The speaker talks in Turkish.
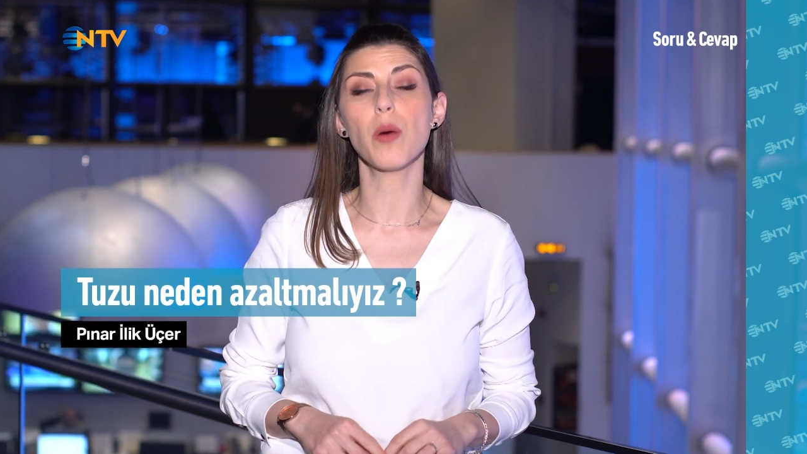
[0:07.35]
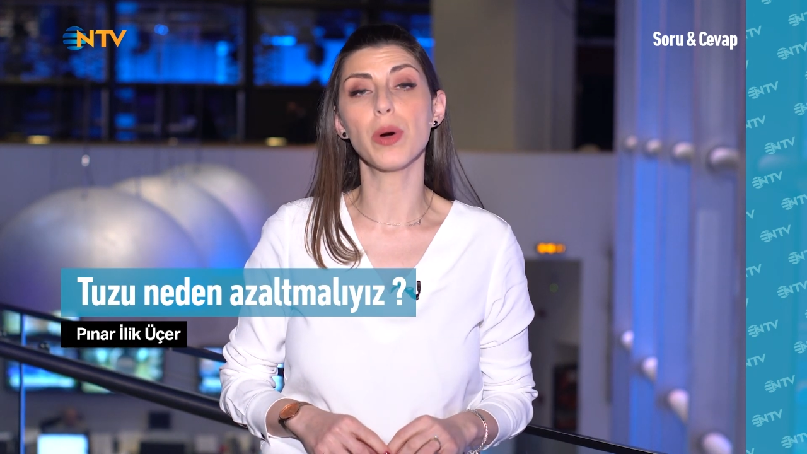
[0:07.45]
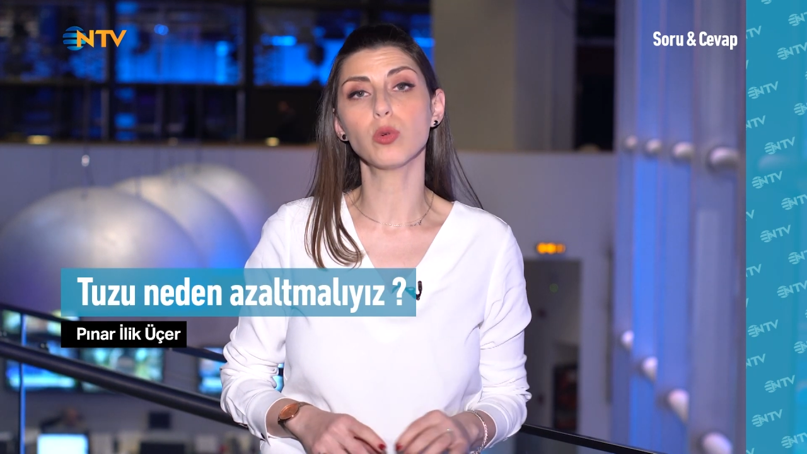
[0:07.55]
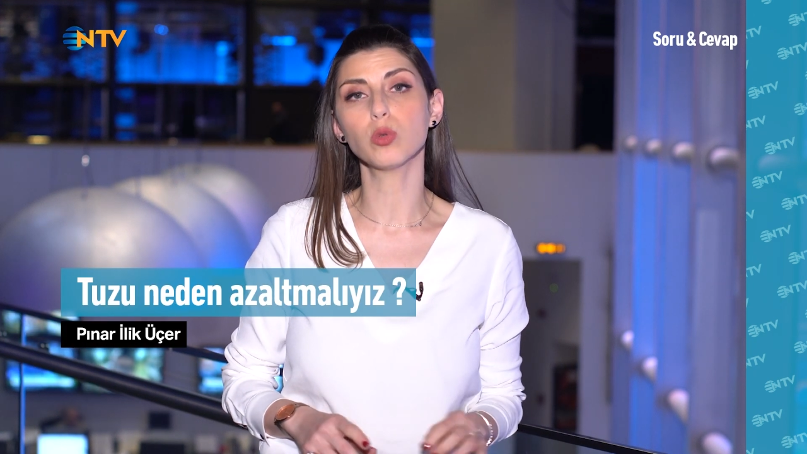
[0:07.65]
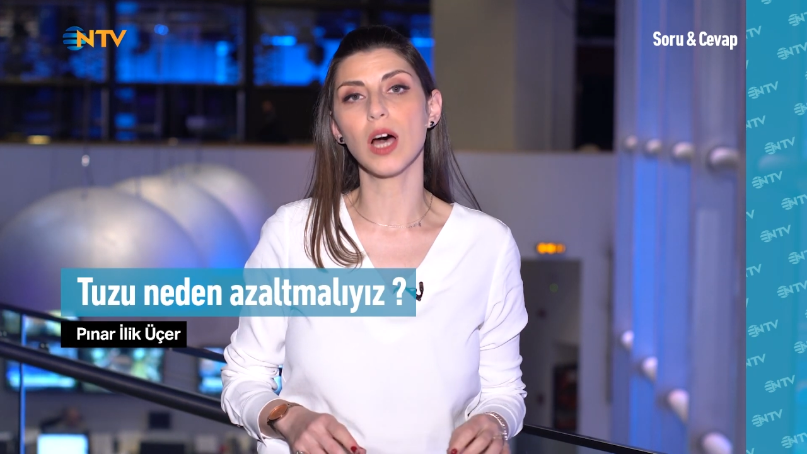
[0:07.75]

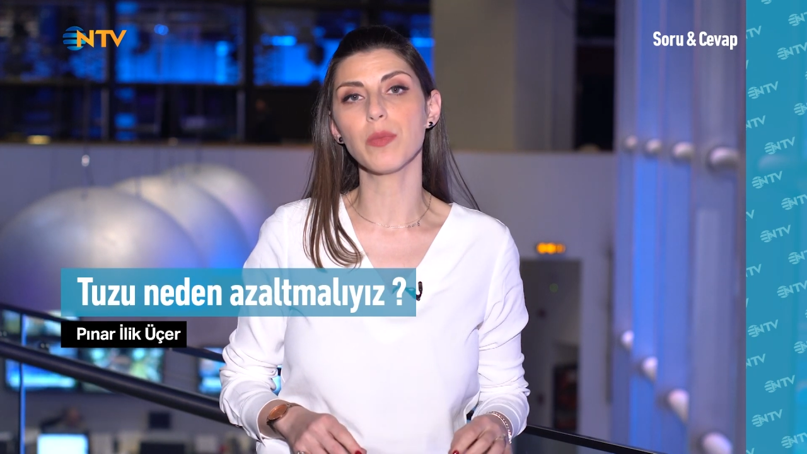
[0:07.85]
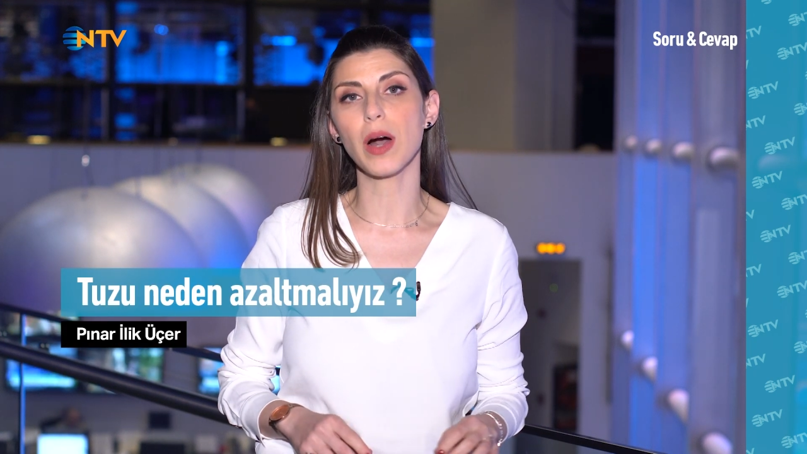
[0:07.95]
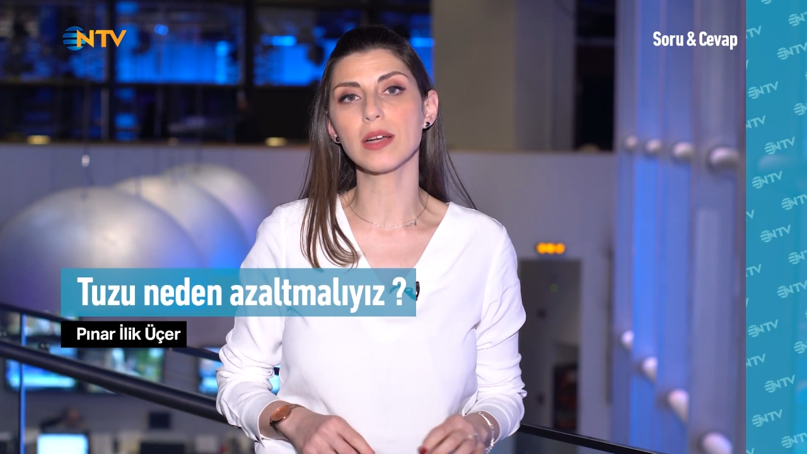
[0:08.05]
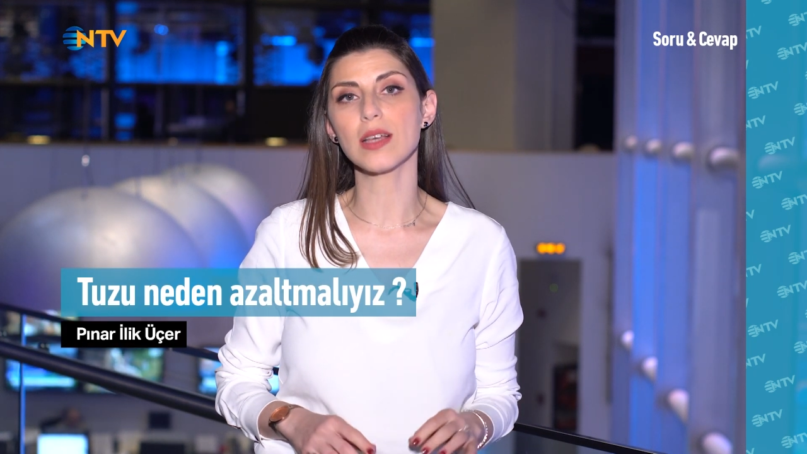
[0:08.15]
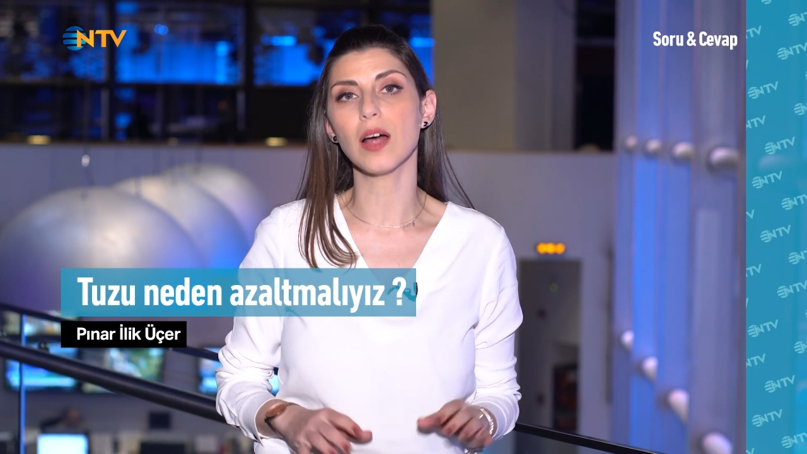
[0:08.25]
ama
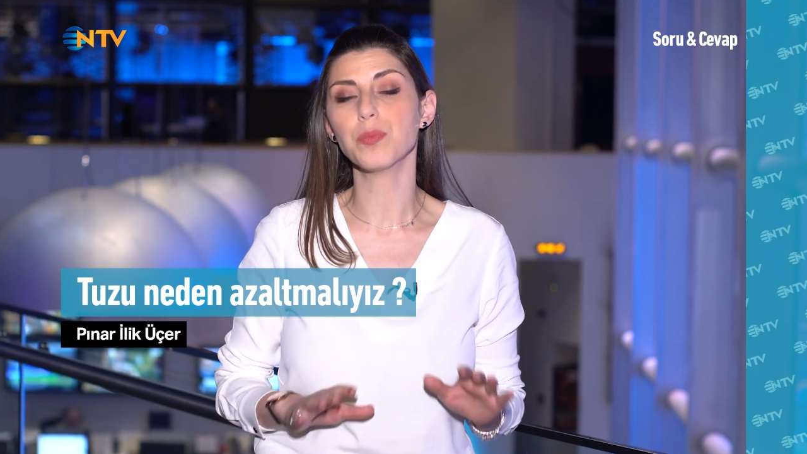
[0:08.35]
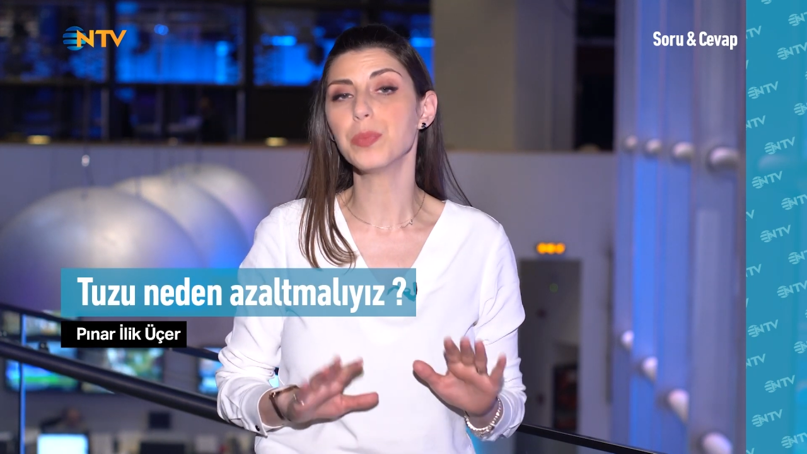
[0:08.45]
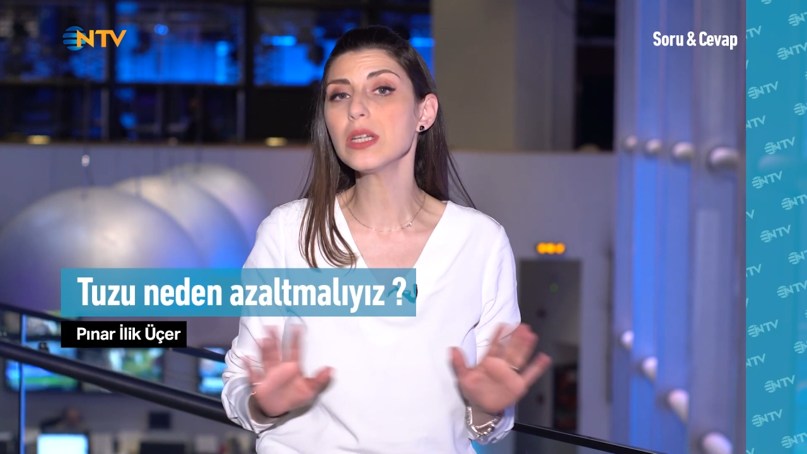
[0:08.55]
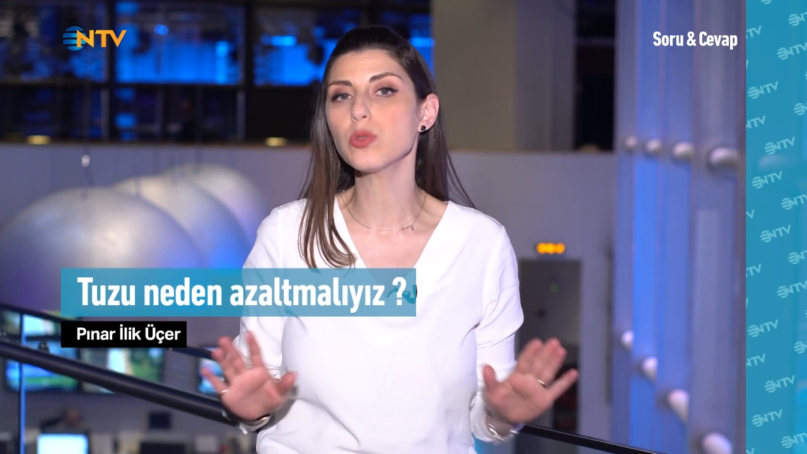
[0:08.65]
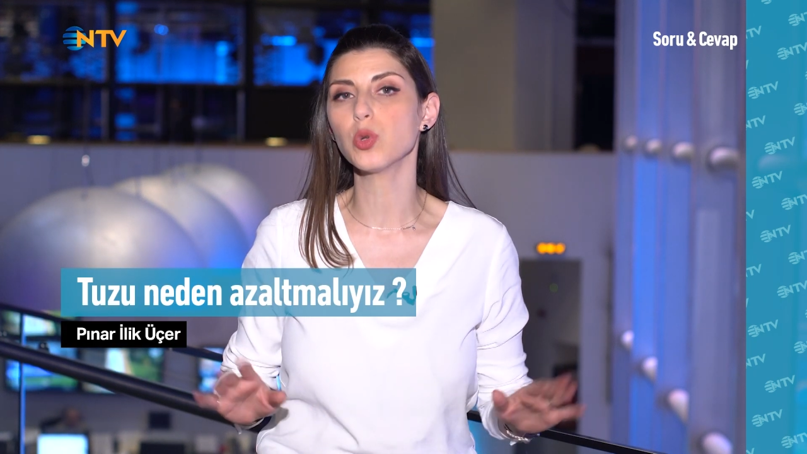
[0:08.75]
kullanmaktan
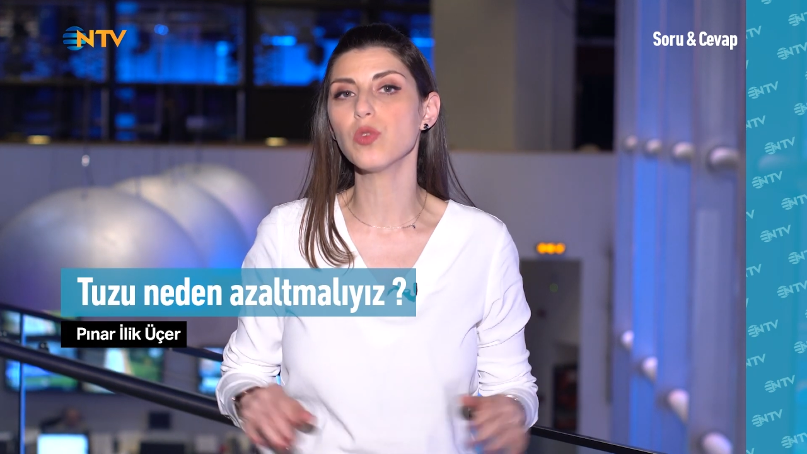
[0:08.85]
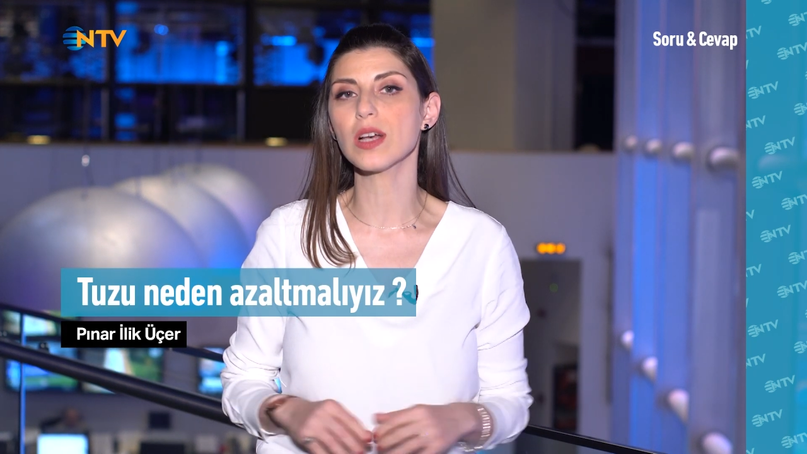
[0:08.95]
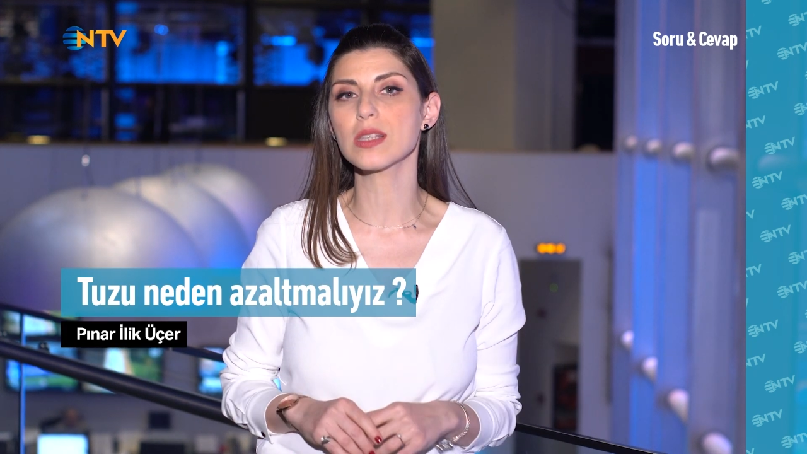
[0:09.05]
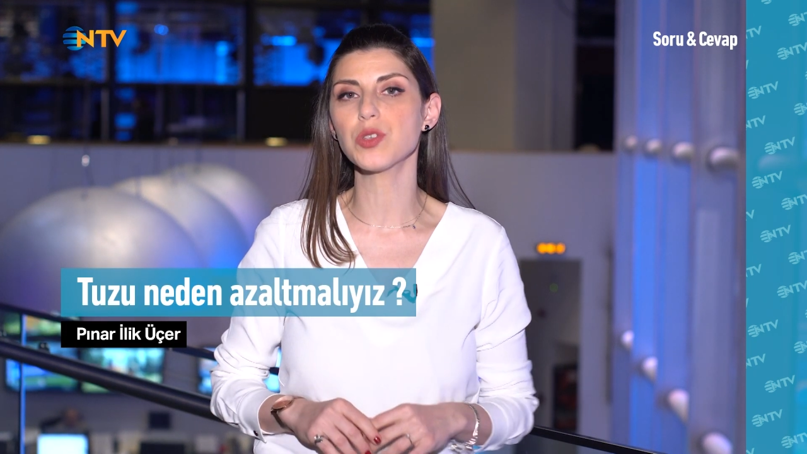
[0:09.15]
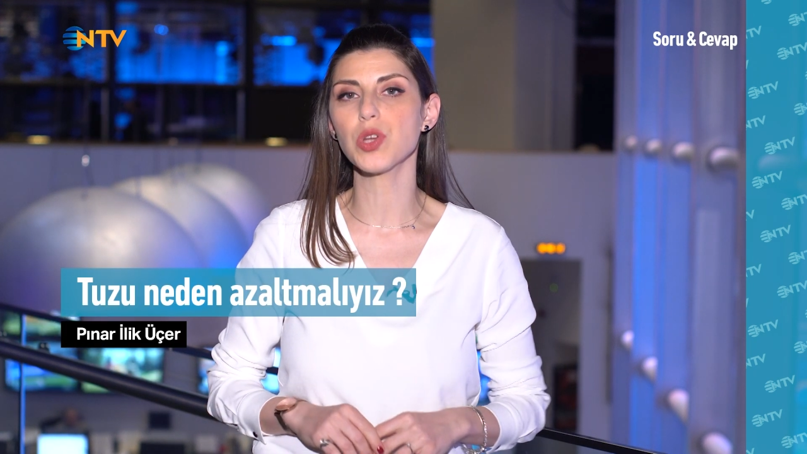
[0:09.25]
bir türlü
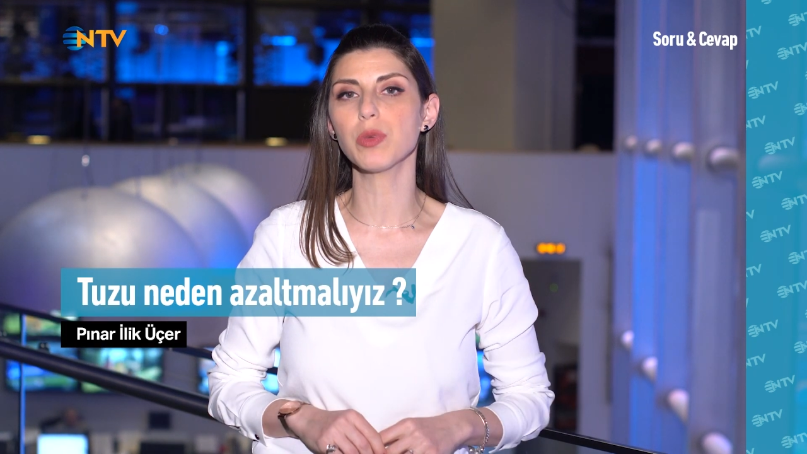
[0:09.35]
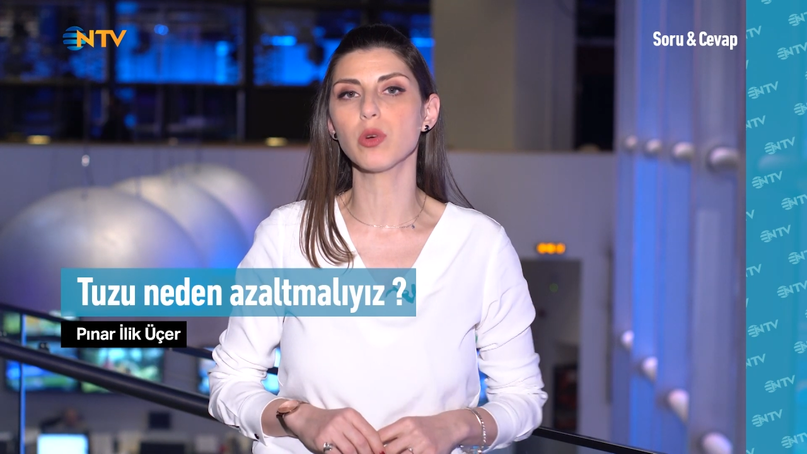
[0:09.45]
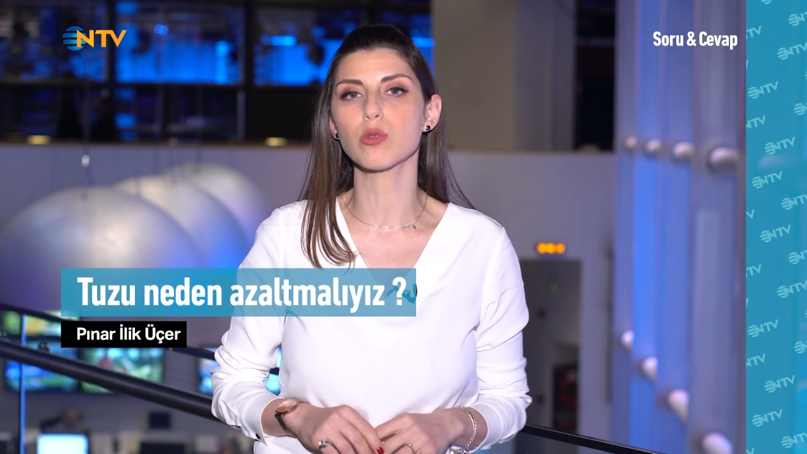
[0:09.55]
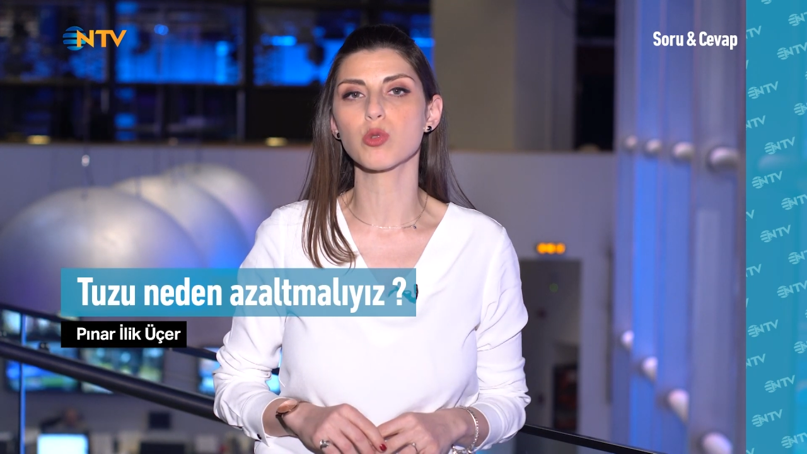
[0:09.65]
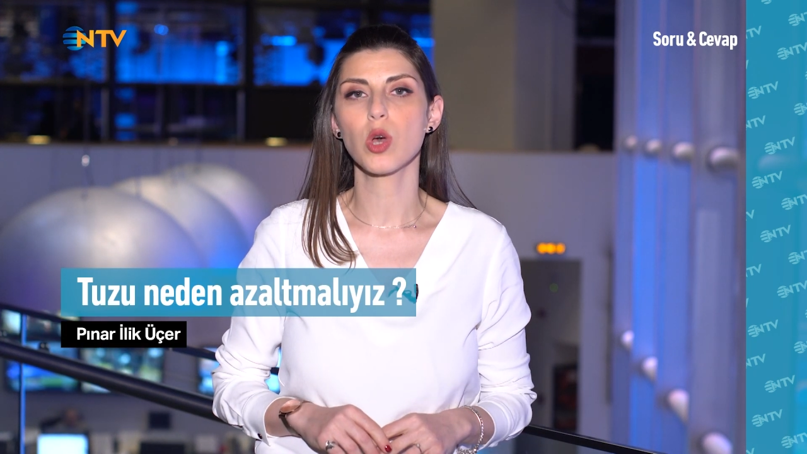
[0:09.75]

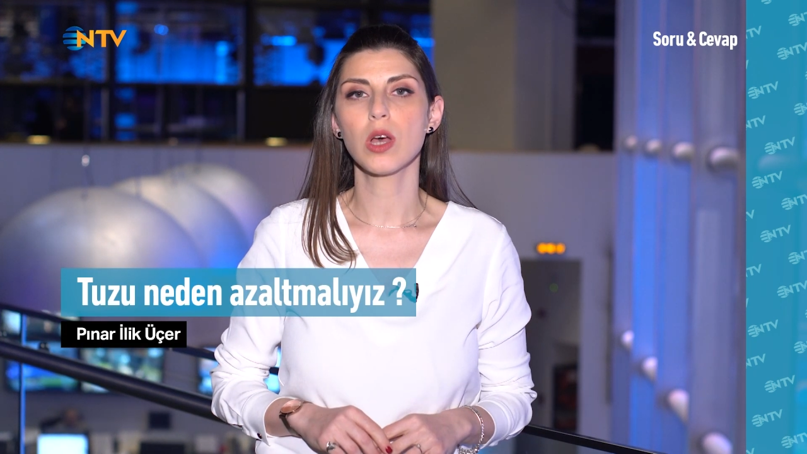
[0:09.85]
vazgeçemiyoruz.